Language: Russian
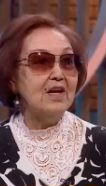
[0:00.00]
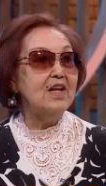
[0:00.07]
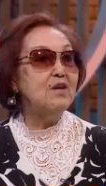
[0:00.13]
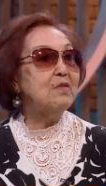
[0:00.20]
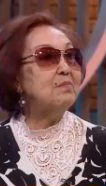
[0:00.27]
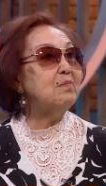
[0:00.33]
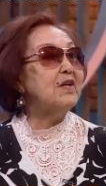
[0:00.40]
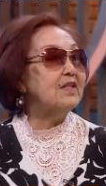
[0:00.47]

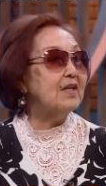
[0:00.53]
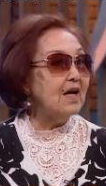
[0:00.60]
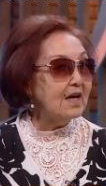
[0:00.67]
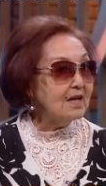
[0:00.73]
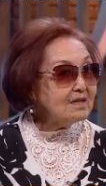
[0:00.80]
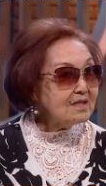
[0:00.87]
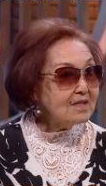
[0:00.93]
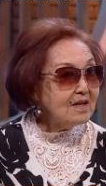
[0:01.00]
либо
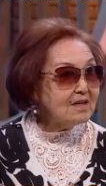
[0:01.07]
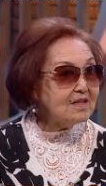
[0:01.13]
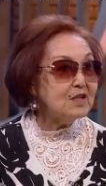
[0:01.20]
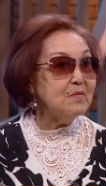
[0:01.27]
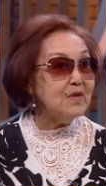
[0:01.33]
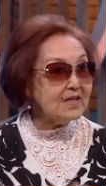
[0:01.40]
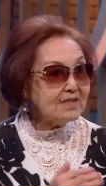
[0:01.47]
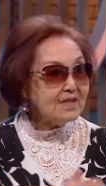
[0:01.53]
ПТС с
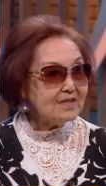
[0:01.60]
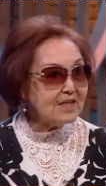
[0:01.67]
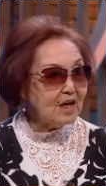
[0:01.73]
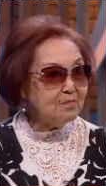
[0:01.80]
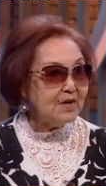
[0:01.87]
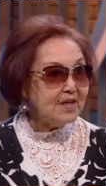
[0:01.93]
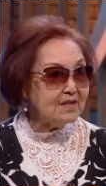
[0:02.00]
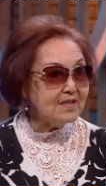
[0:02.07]
места
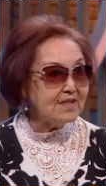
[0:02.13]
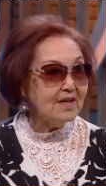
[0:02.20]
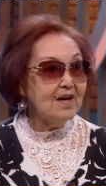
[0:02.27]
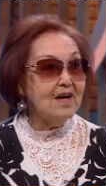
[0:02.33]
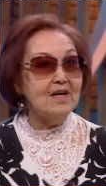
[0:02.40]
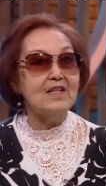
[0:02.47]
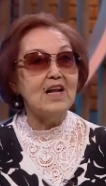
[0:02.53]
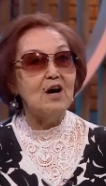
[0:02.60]
события,
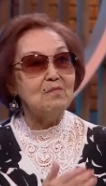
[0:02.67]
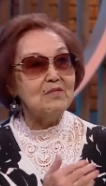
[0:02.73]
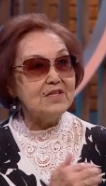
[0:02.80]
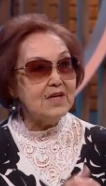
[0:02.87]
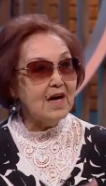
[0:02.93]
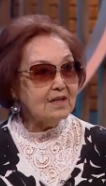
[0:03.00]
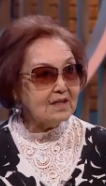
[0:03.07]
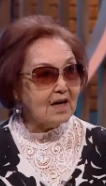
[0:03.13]
там
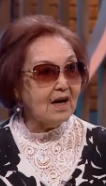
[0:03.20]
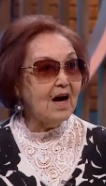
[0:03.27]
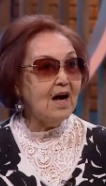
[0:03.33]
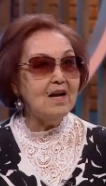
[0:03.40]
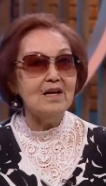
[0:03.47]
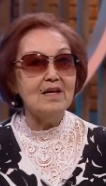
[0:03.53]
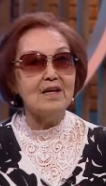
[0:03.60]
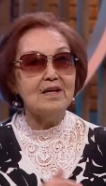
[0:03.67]

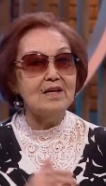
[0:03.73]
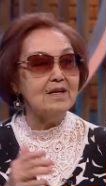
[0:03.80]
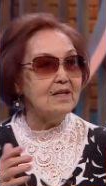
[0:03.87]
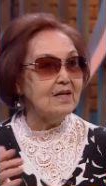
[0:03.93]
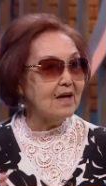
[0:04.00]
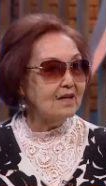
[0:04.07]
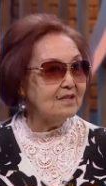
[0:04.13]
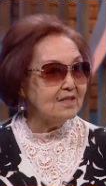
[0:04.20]
театральные какие-то
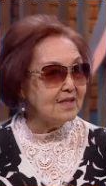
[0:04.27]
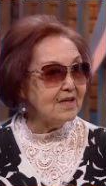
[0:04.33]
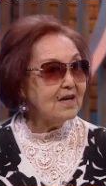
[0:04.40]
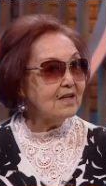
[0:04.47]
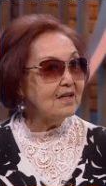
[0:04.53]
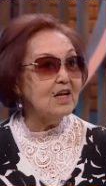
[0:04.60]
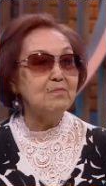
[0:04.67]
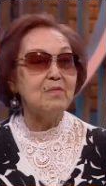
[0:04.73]

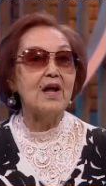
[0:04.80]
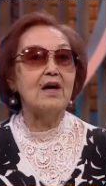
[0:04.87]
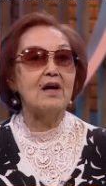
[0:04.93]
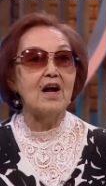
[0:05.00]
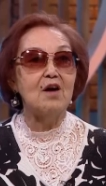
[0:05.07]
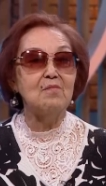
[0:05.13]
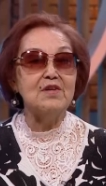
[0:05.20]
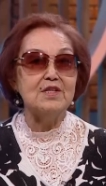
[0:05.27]
концертные
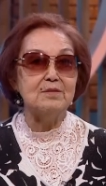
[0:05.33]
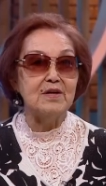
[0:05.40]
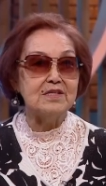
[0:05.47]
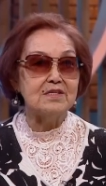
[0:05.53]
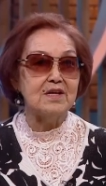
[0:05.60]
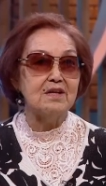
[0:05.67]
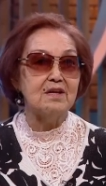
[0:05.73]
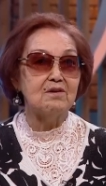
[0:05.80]
программы
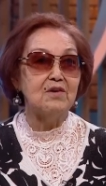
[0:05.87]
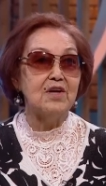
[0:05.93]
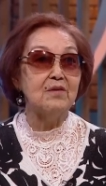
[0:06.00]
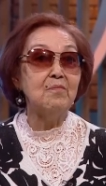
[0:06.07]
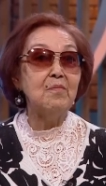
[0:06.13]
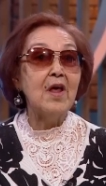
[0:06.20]
демонстрировали,